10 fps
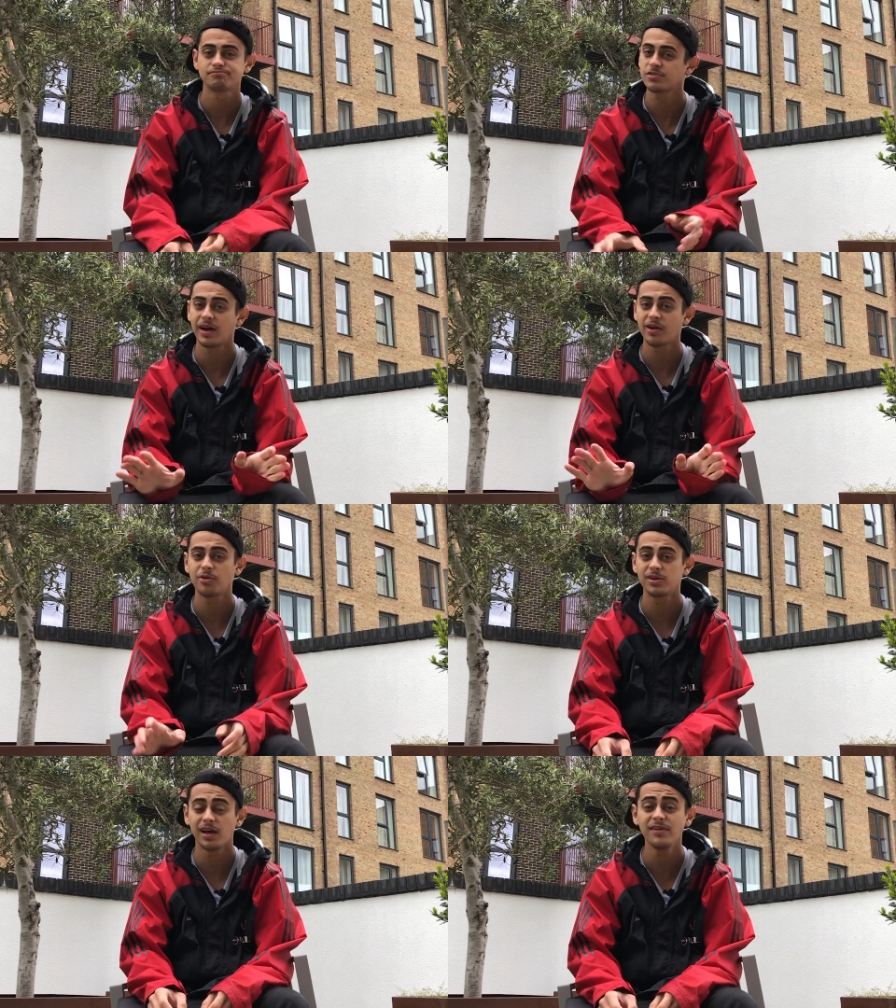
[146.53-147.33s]
o cara
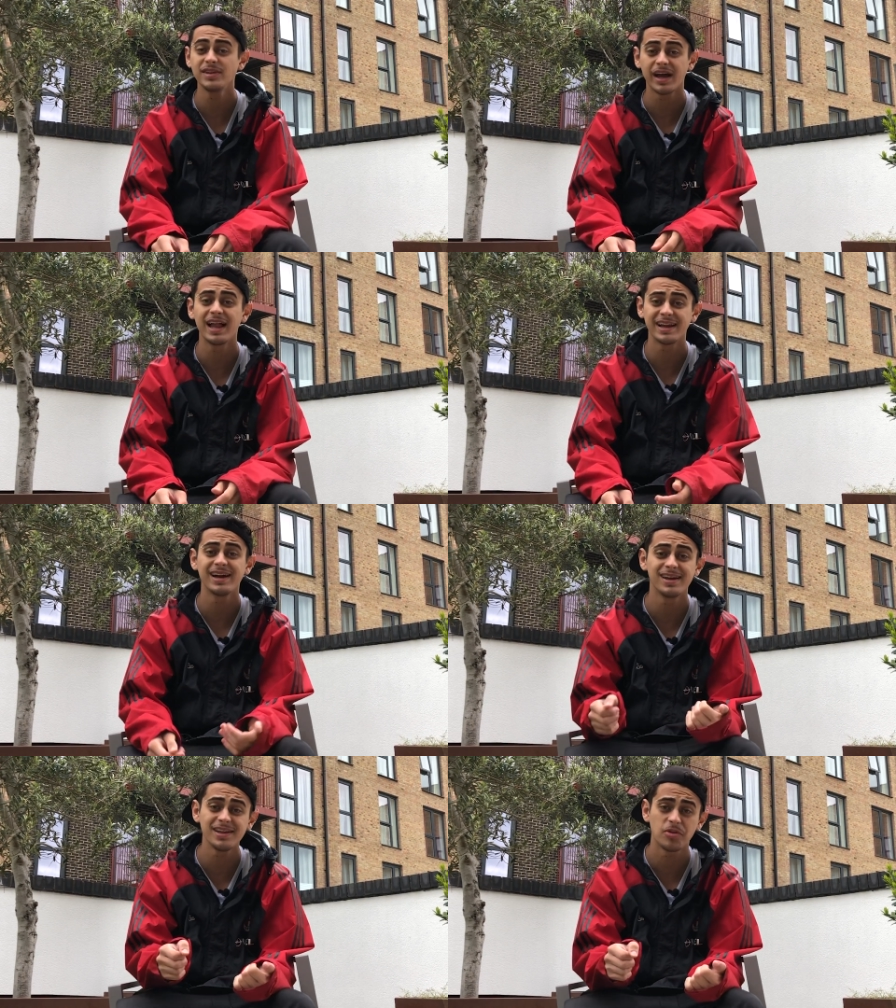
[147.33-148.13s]
cortava e a galera
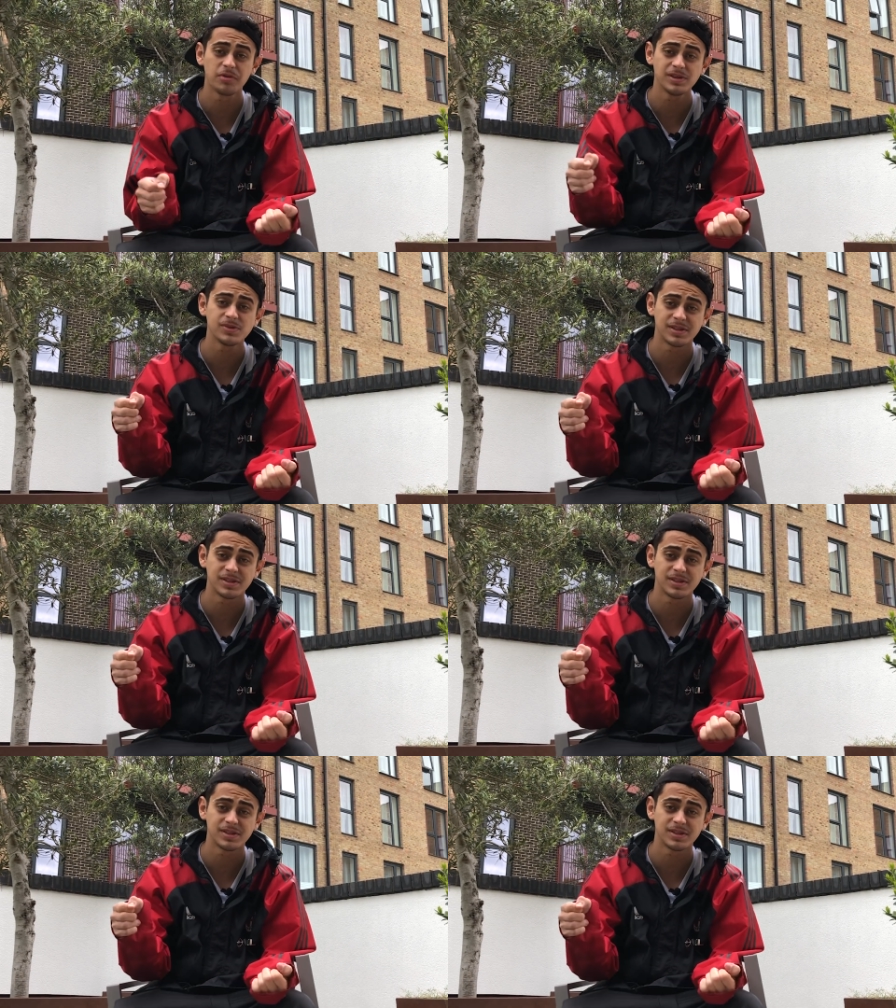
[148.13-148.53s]
anda com isso